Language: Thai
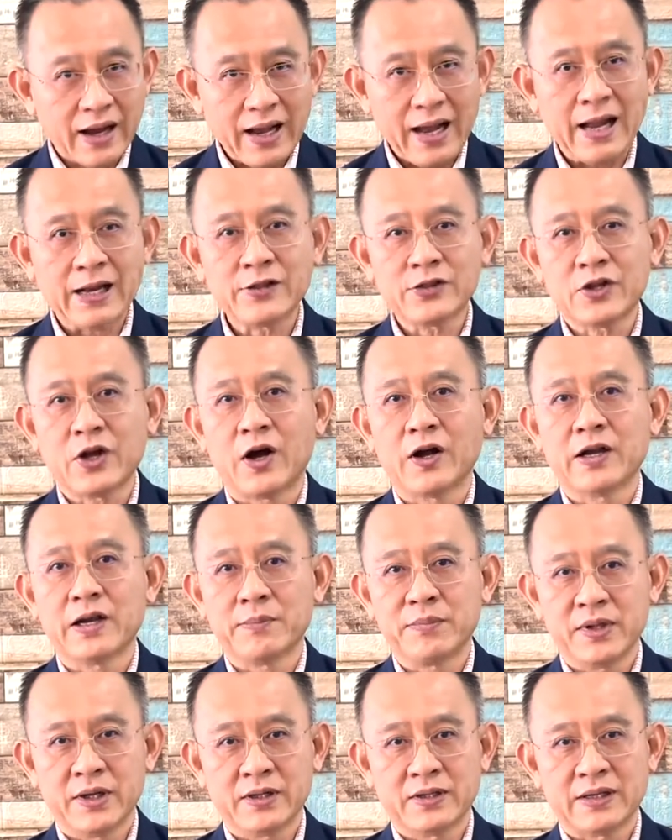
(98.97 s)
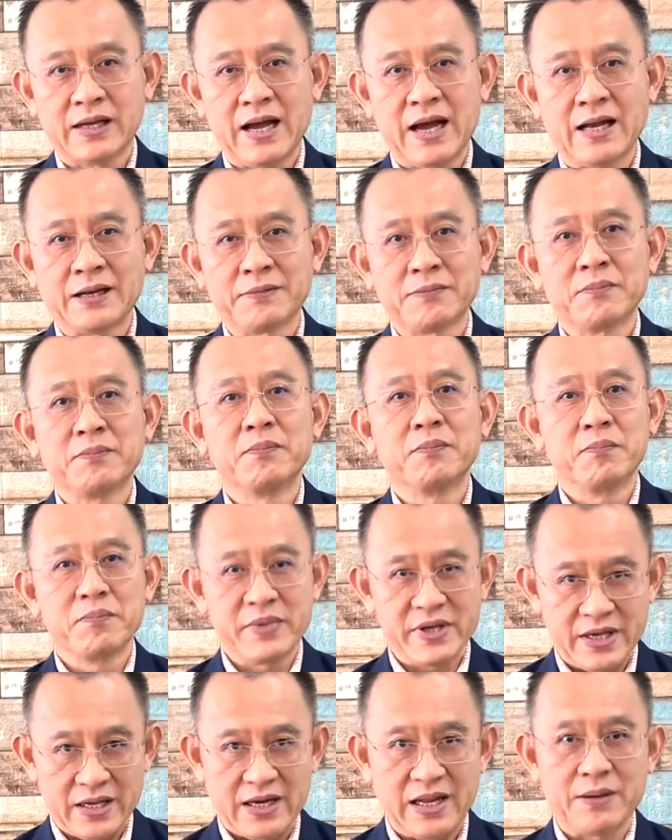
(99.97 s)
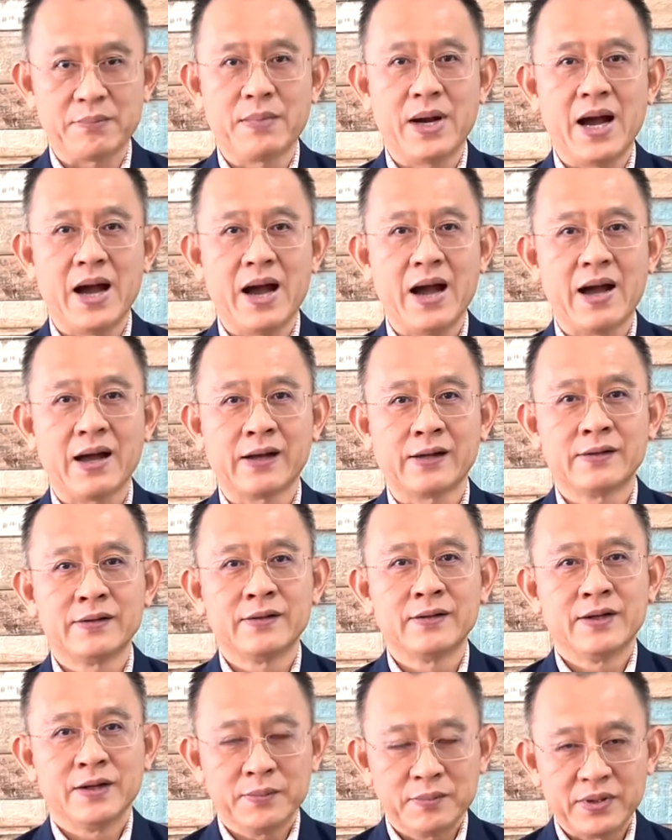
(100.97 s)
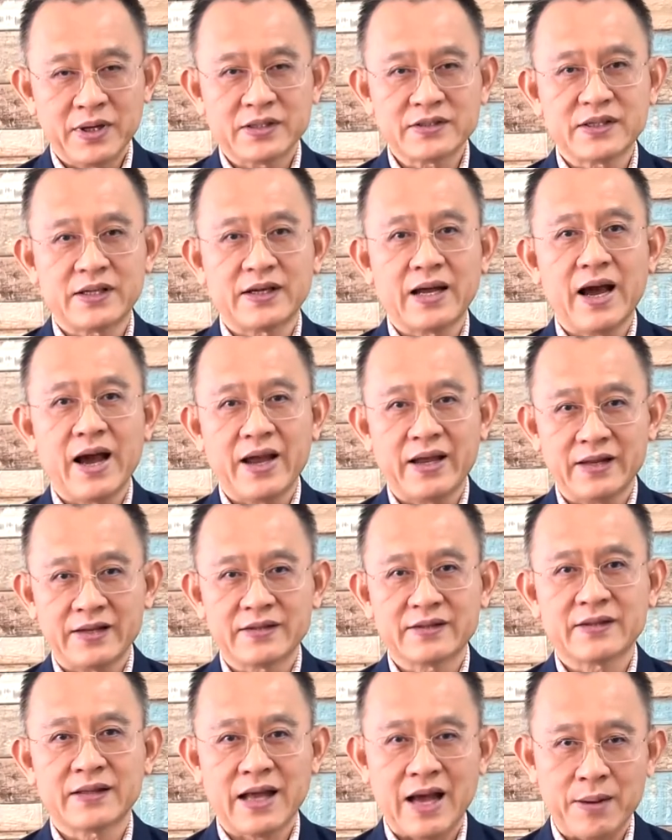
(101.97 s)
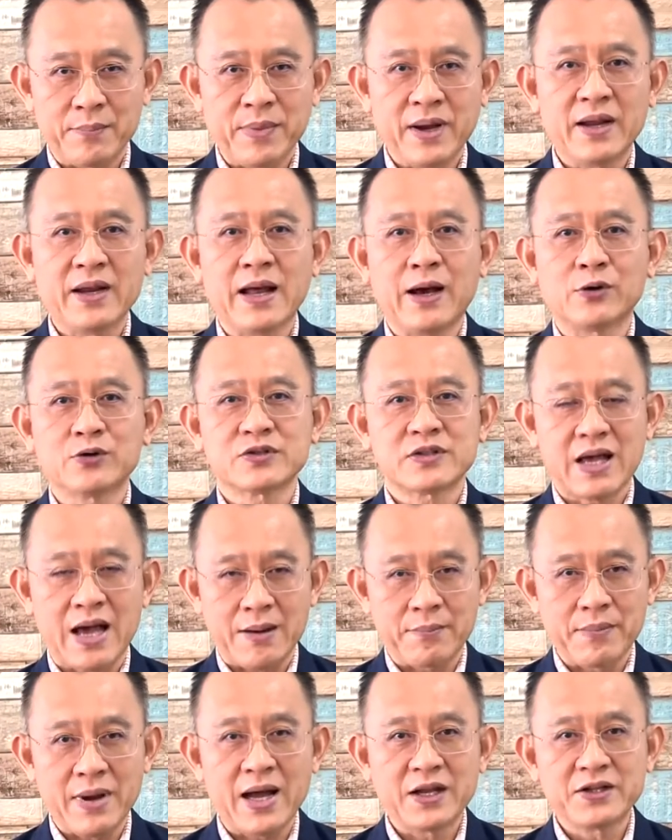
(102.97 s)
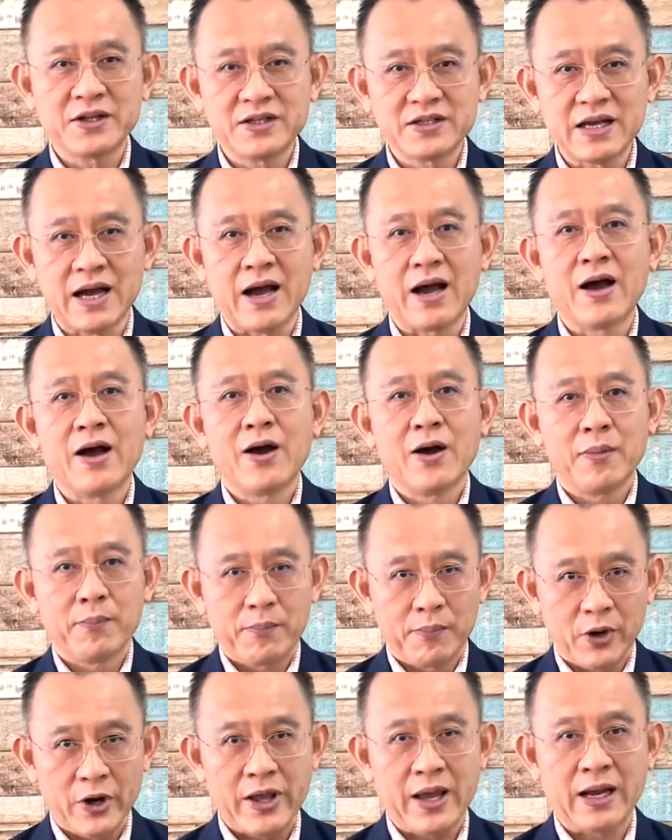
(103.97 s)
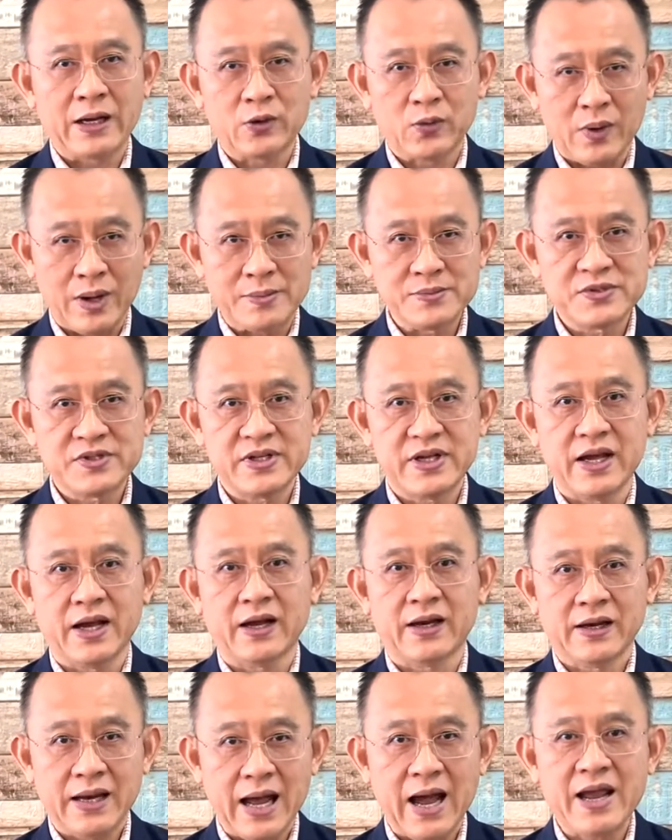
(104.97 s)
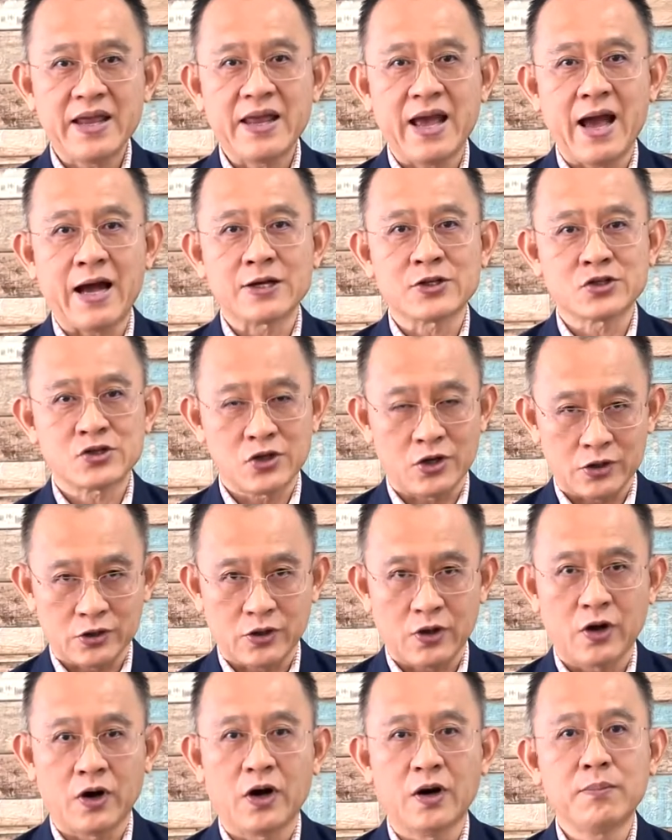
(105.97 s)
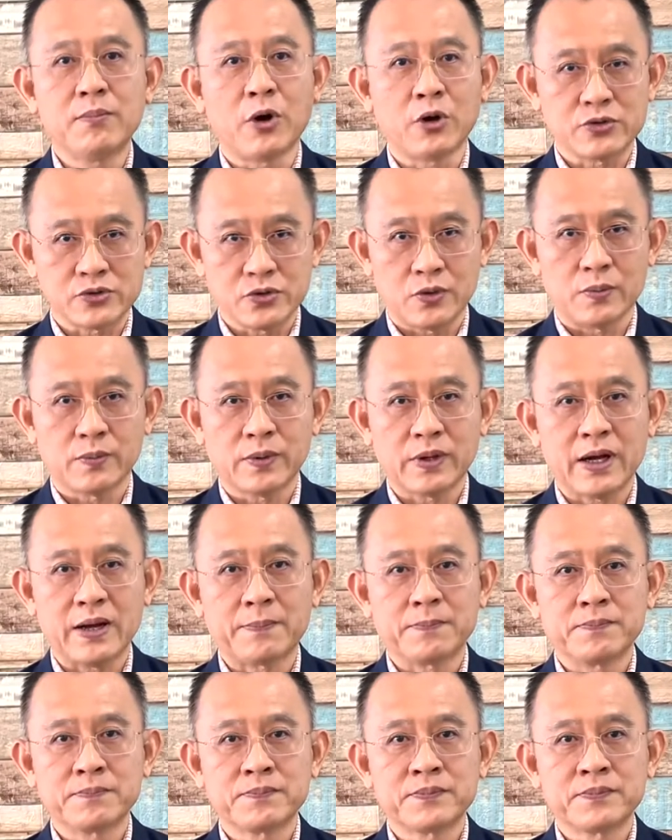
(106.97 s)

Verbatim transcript: ขั้นตอนดำเนินการมีอะไรบ้าง เพื่อจะได้ทำให้เราสามารถที่จะบริหารความเสี่ยงได้อย่างสอดคล้องเหมาะสมครับ